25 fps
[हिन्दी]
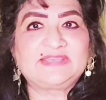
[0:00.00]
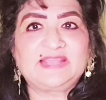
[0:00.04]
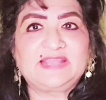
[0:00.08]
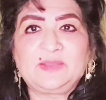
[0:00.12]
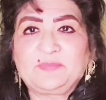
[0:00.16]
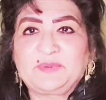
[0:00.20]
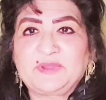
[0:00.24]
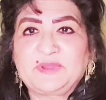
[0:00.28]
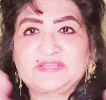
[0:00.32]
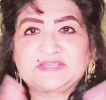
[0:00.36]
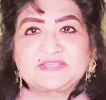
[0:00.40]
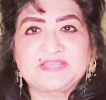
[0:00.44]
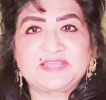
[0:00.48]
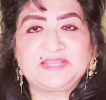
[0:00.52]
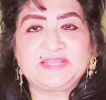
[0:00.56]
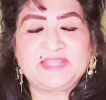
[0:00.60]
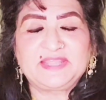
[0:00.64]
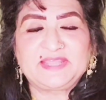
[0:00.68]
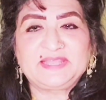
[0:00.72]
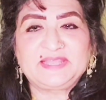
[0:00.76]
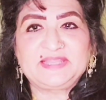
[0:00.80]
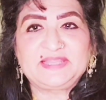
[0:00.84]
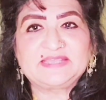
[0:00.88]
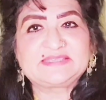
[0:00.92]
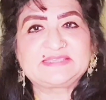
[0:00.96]
सेलिब्रेट
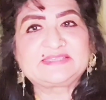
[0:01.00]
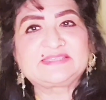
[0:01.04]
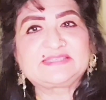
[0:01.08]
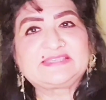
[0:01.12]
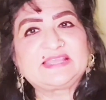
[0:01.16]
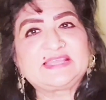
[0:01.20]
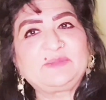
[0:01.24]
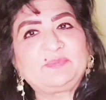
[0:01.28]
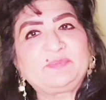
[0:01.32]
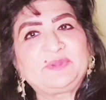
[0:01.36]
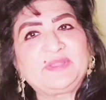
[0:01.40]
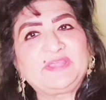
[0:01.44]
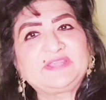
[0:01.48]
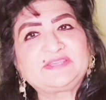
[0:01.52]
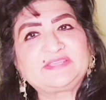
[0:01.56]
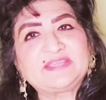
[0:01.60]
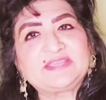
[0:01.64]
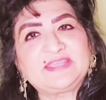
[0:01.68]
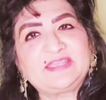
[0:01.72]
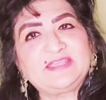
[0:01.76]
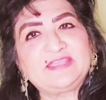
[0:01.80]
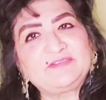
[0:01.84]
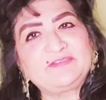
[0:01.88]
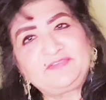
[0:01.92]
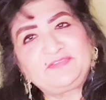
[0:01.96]
करने के लिए सेलिब्रेट
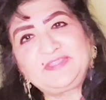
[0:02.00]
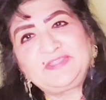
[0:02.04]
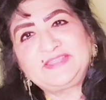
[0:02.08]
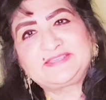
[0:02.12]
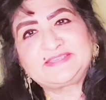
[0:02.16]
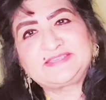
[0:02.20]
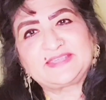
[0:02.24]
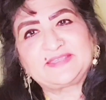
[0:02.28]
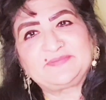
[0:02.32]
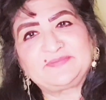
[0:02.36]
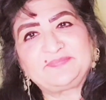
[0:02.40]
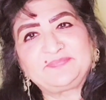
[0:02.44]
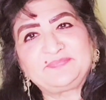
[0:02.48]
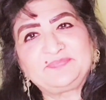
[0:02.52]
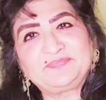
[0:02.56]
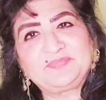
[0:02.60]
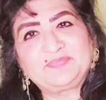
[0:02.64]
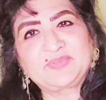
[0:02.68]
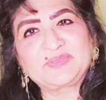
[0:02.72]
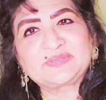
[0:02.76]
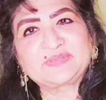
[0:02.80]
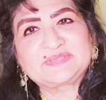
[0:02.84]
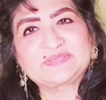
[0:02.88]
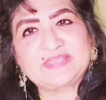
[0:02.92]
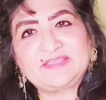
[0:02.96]
एवरी डे
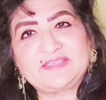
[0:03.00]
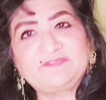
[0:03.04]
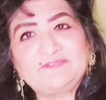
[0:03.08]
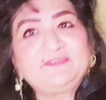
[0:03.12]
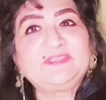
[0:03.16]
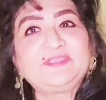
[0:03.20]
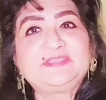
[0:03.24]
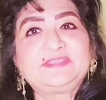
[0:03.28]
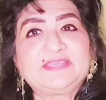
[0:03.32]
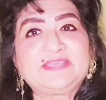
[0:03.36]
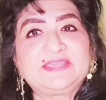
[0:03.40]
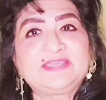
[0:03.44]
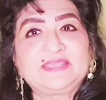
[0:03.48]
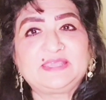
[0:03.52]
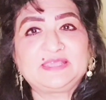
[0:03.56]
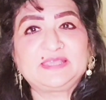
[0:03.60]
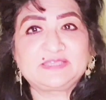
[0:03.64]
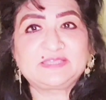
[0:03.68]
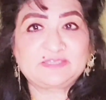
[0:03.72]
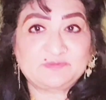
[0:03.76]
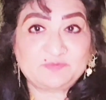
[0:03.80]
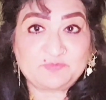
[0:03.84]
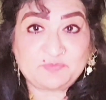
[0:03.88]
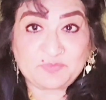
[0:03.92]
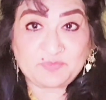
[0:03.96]
बिकॉज एवरी डे
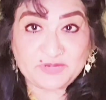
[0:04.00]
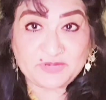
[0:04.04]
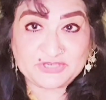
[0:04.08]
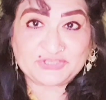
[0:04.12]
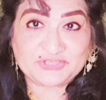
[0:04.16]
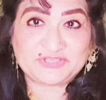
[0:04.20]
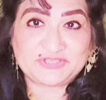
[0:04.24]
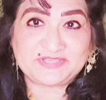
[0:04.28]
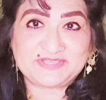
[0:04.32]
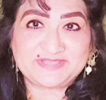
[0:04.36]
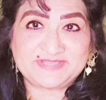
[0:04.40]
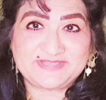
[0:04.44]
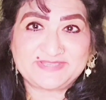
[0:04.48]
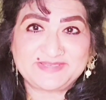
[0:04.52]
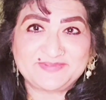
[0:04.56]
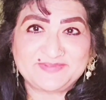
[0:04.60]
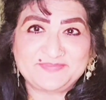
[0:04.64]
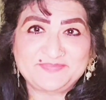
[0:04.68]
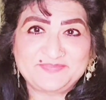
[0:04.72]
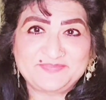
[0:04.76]
इज प्रेशस